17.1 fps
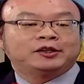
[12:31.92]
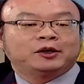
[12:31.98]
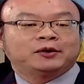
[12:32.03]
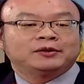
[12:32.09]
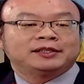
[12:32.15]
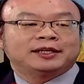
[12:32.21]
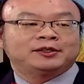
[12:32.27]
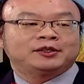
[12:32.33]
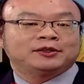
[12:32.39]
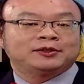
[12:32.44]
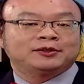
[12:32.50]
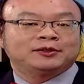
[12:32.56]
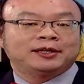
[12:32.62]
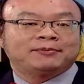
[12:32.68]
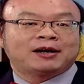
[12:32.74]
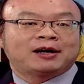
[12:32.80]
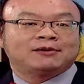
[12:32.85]
豆症就
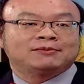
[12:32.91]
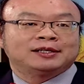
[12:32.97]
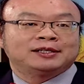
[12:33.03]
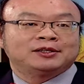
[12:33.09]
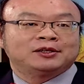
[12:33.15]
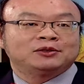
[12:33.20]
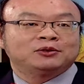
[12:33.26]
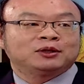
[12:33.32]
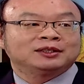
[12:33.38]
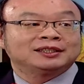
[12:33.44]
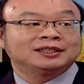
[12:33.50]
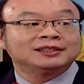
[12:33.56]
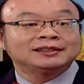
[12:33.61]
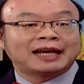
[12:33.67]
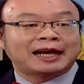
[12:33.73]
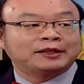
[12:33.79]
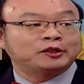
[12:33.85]
是一般我们就是说吃
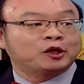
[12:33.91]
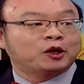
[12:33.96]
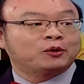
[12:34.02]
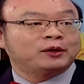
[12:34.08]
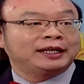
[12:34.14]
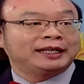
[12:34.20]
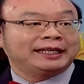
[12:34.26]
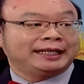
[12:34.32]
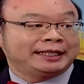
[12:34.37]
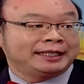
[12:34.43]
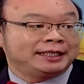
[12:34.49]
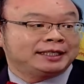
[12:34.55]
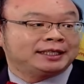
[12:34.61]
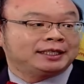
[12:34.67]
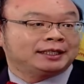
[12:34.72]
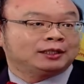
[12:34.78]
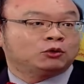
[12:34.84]
蚕豆会引
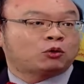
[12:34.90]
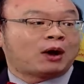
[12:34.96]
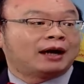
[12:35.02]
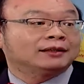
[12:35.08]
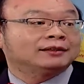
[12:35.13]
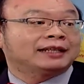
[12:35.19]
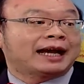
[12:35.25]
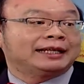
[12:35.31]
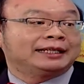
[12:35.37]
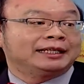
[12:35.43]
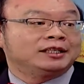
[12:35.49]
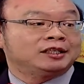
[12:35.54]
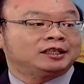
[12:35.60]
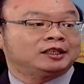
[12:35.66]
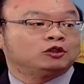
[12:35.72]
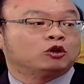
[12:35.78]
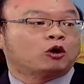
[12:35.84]
起黄疸，引
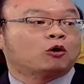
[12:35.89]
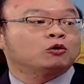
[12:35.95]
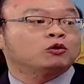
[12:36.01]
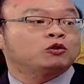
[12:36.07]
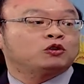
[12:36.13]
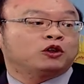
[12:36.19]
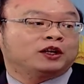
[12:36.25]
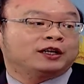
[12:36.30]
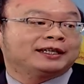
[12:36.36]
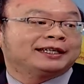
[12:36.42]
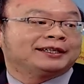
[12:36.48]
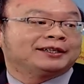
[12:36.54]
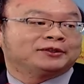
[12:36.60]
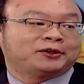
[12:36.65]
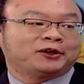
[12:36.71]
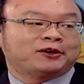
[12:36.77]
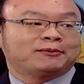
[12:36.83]
起溶血，
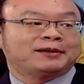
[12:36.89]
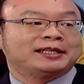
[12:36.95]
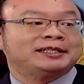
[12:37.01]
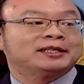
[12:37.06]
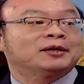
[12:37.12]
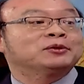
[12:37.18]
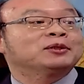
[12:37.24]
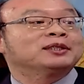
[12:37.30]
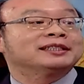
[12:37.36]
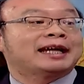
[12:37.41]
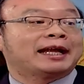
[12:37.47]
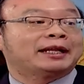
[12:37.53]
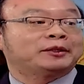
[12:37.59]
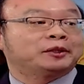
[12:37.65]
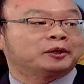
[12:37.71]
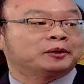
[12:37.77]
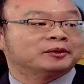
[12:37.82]
所以我们叫做
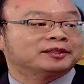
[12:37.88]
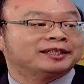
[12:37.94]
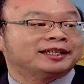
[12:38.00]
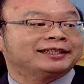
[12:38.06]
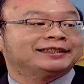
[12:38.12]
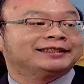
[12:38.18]
蚕豆症